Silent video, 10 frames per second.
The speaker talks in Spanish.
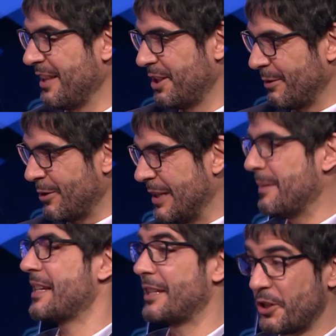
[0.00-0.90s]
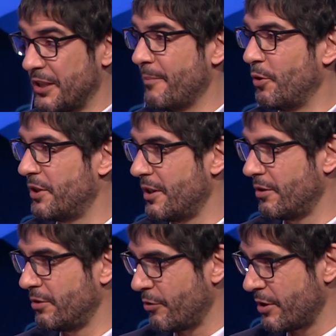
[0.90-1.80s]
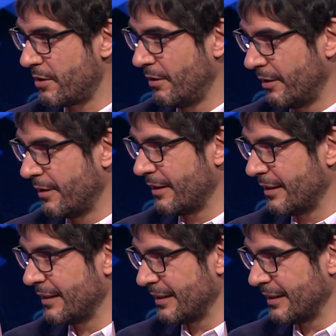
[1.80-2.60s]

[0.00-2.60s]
dentro de los límites de lo estrambótico todo esto. Sí,